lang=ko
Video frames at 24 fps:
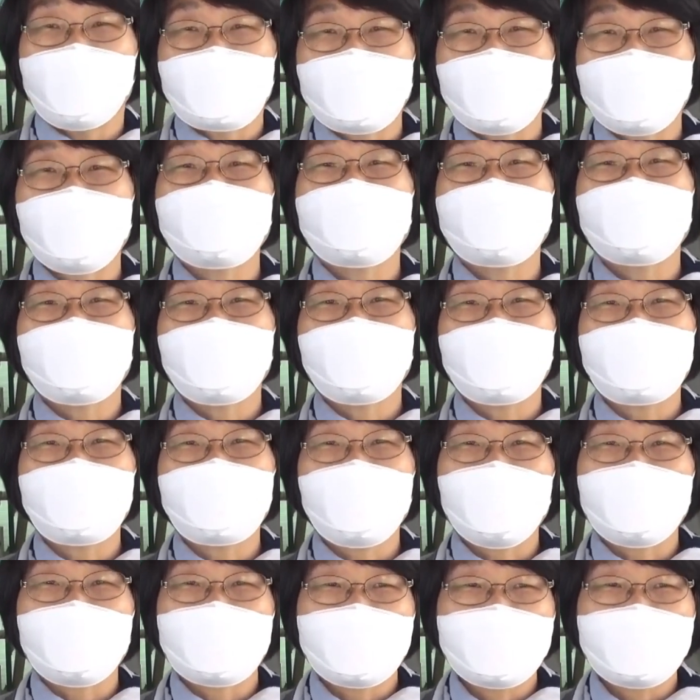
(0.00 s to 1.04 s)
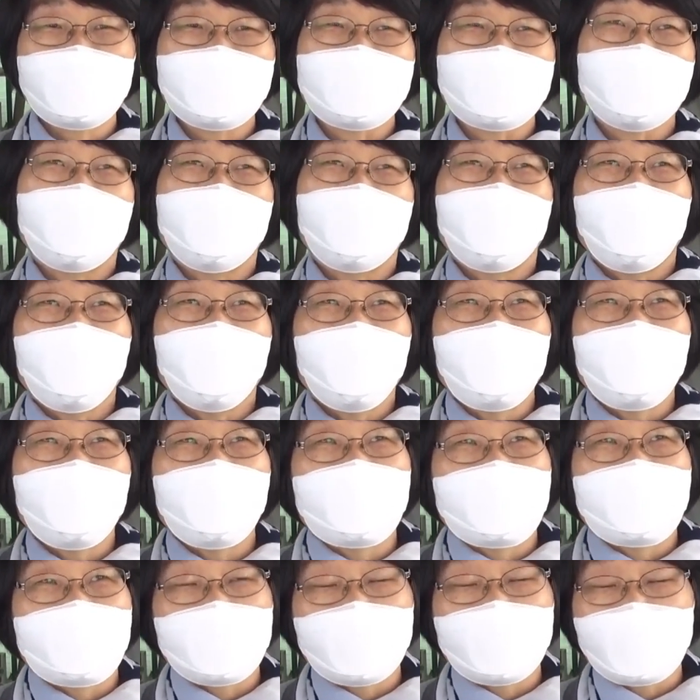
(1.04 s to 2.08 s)
저 같은 경우에는
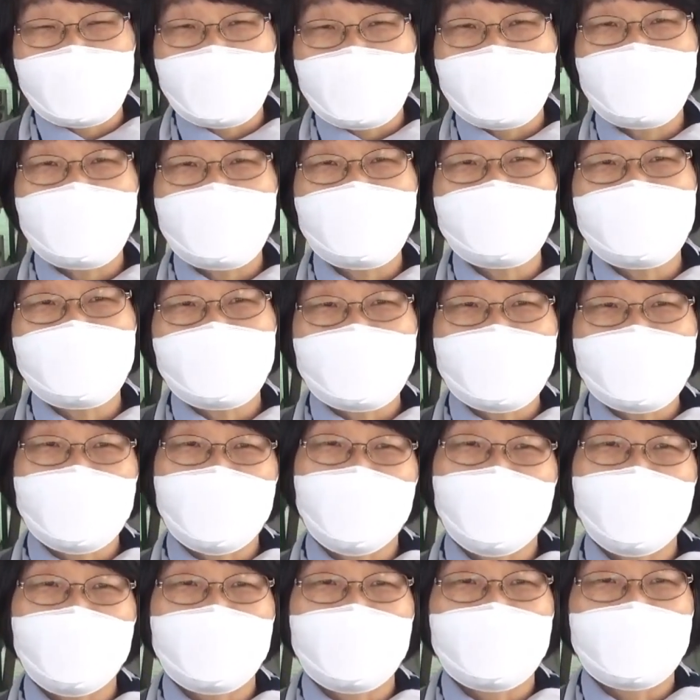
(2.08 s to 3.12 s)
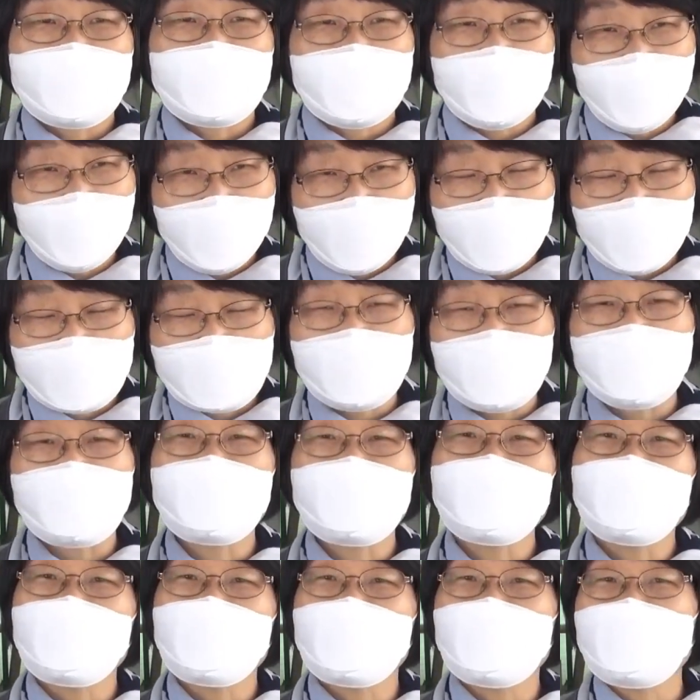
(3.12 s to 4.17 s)
여기 취지에
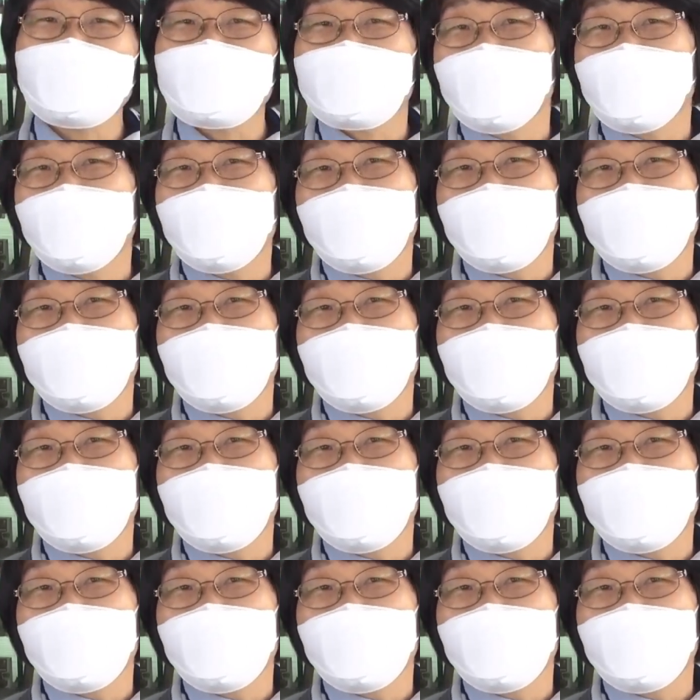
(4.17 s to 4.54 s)
적극